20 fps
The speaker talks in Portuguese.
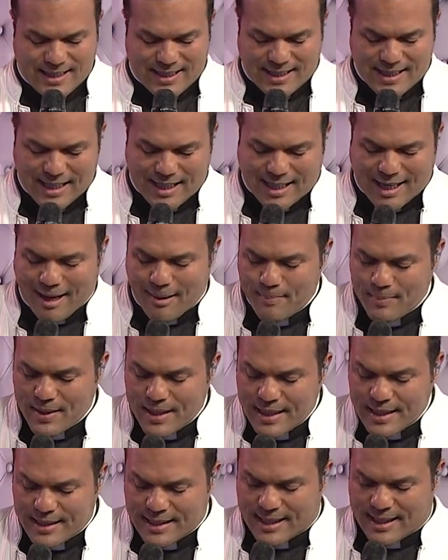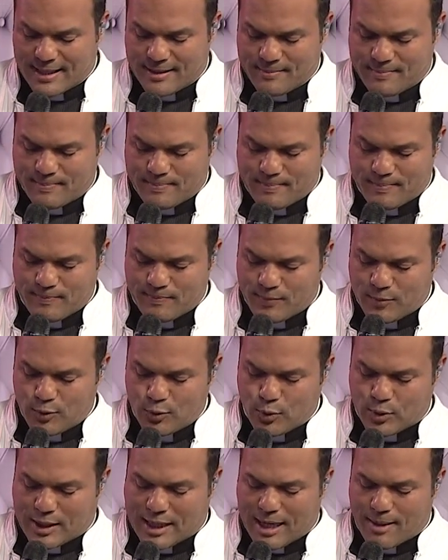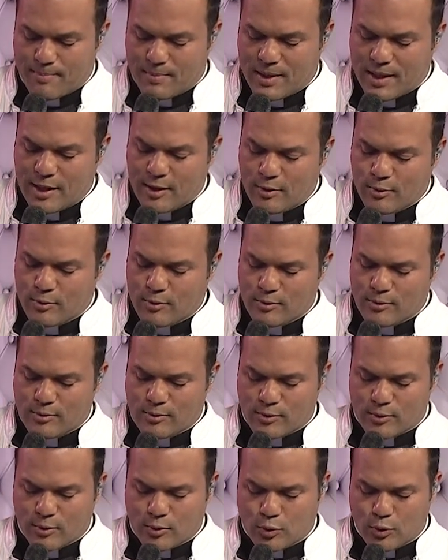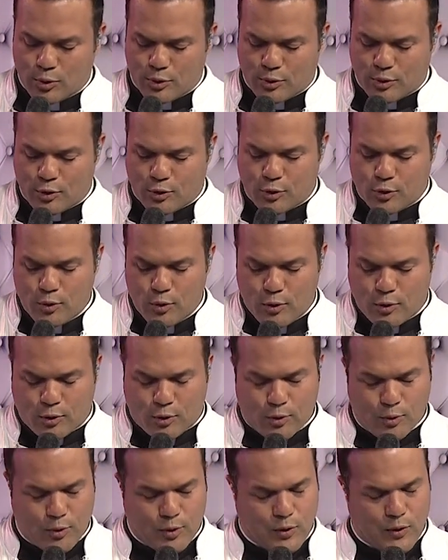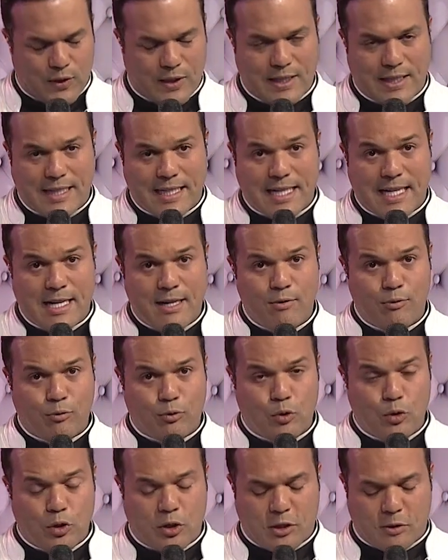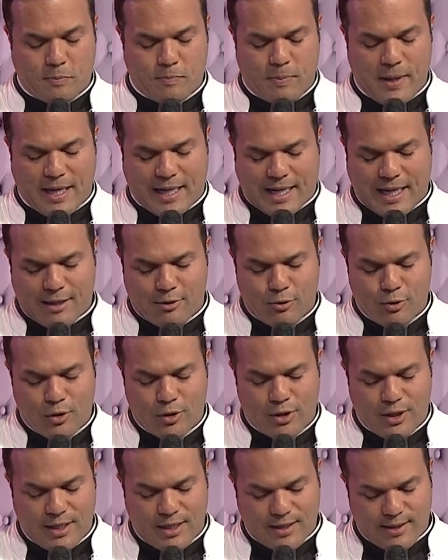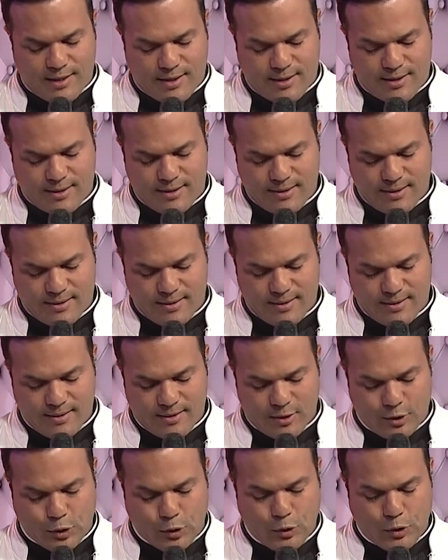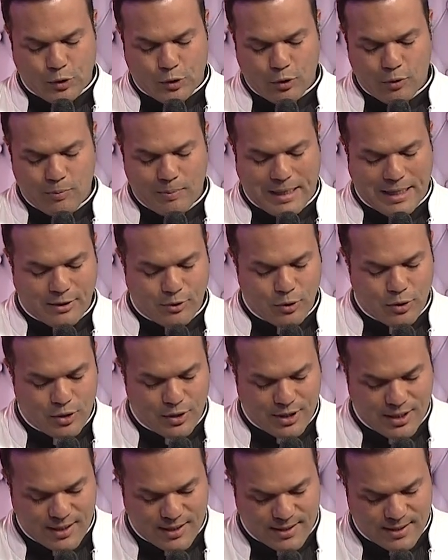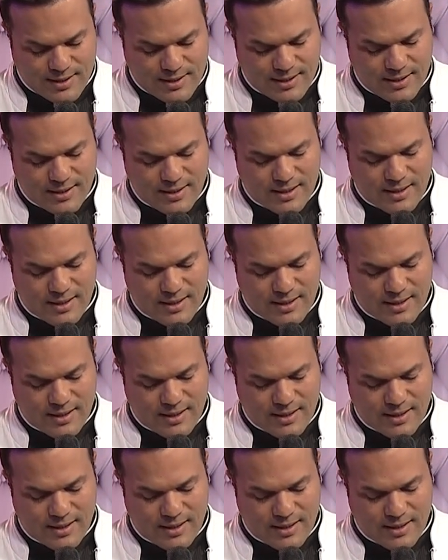que caminha no caminho dos justos, não dos pecadores, dos zombadores.